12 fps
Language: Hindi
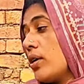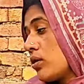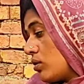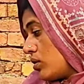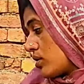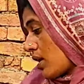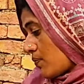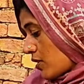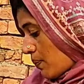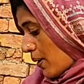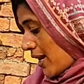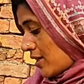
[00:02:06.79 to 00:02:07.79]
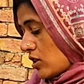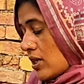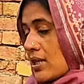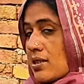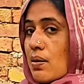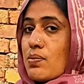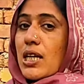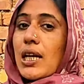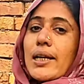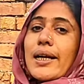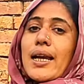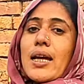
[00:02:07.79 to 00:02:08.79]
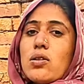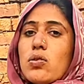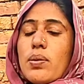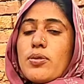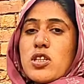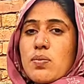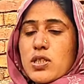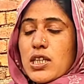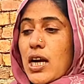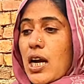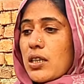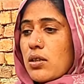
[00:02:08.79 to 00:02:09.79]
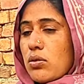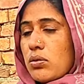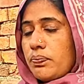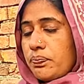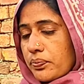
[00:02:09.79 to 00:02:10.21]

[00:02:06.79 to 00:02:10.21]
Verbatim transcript: तो सबसे पहले जो है ना सब्जी लेकर आई हूँ अभी सब्जी काटती हूँ